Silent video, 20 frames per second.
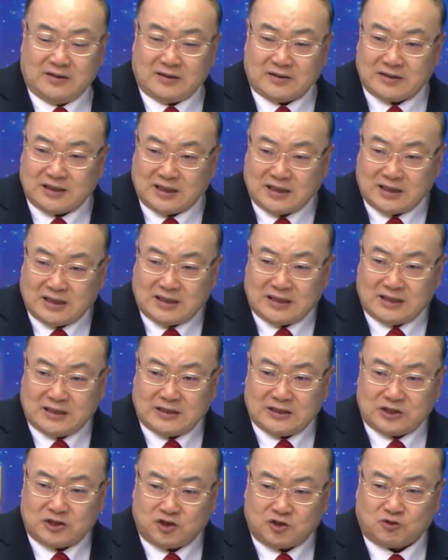
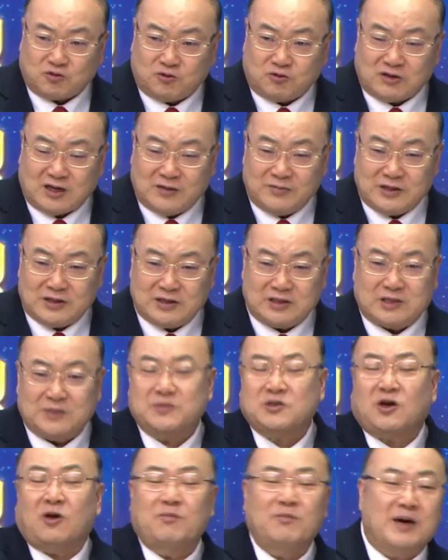역사가 축구로 하면은 지금
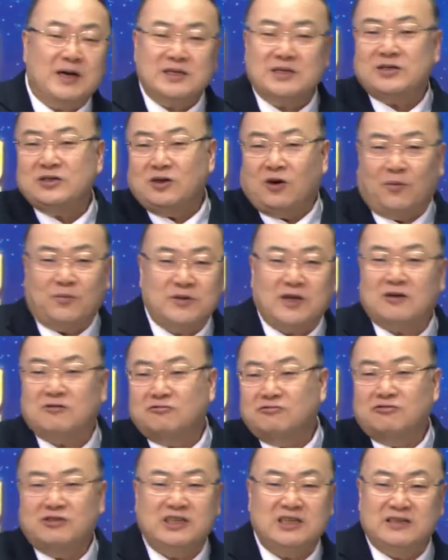전반전이 없다고
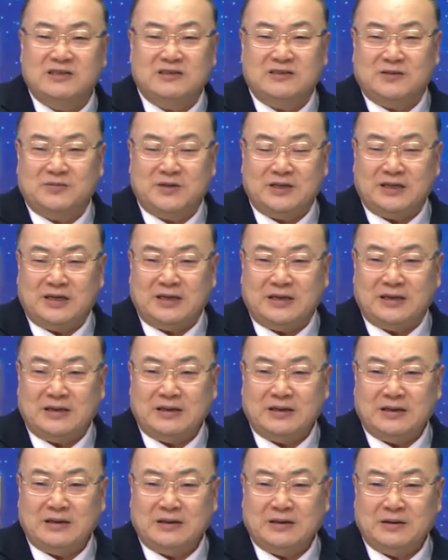우기는 겁니다.
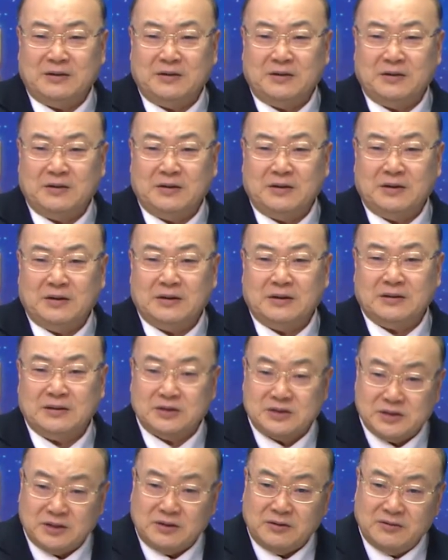
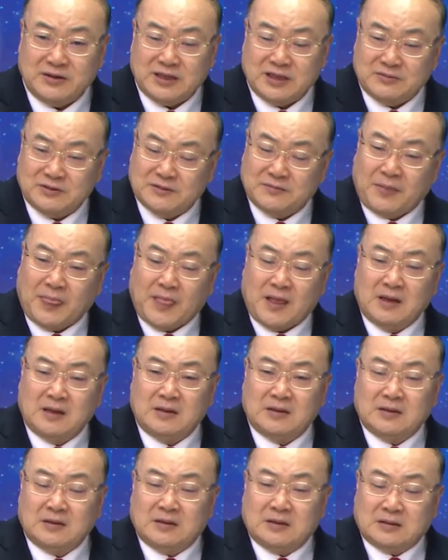그죠? 왜냐하면
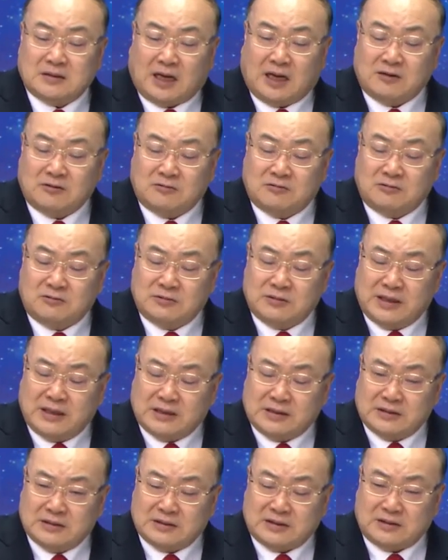
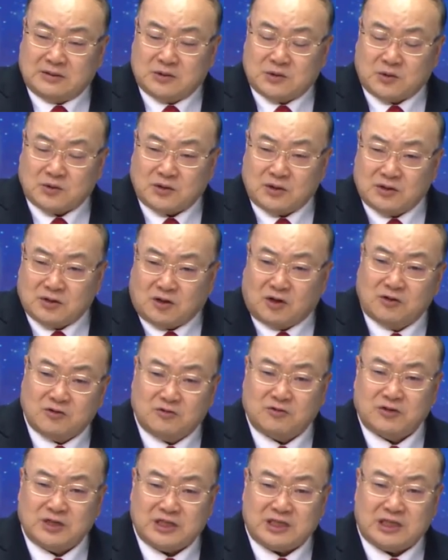단군의 조선
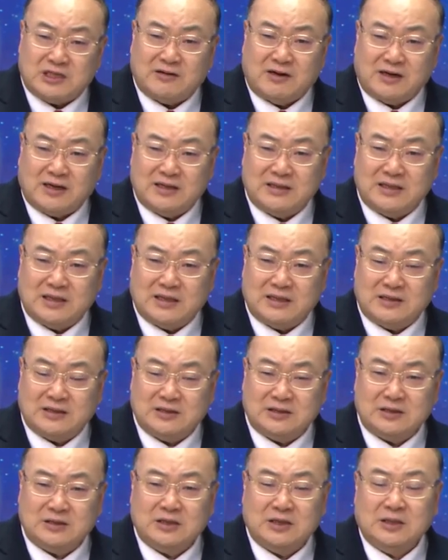건국이 신화라는
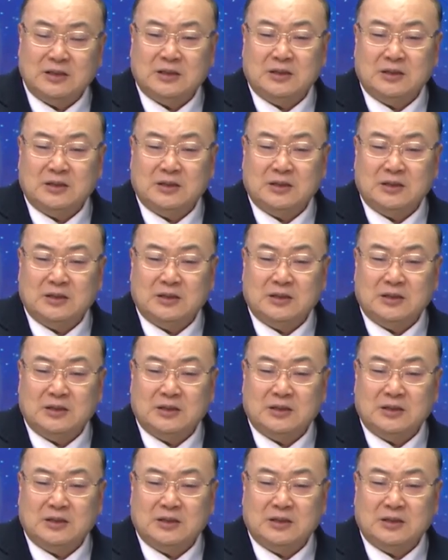얘기는